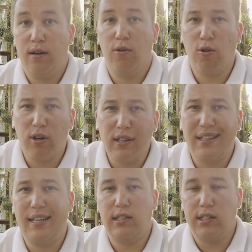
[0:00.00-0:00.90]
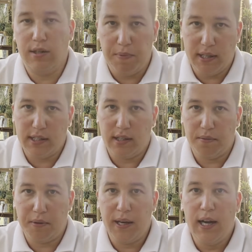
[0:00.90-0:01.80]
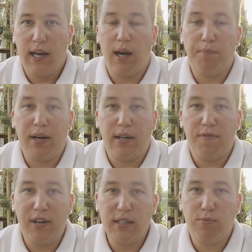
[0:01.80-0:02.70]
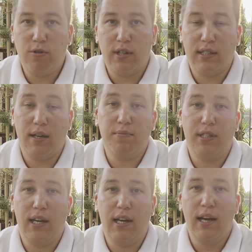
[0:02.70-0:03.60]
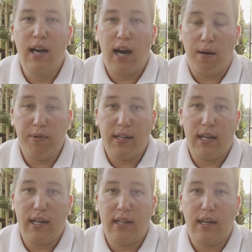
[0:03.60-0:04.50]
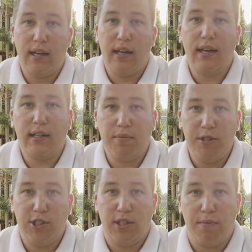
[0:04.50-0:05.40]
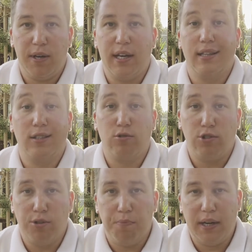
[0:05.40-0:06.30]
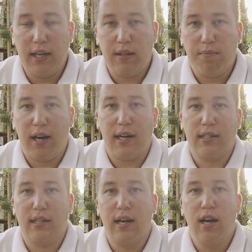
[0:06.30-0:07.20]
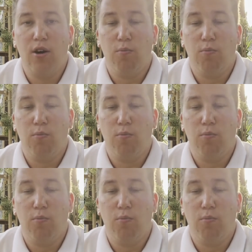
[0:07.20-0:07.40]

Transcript: около 30% компании Facebook, на самом деле обладает экономическим и голосующим пакетом гораздо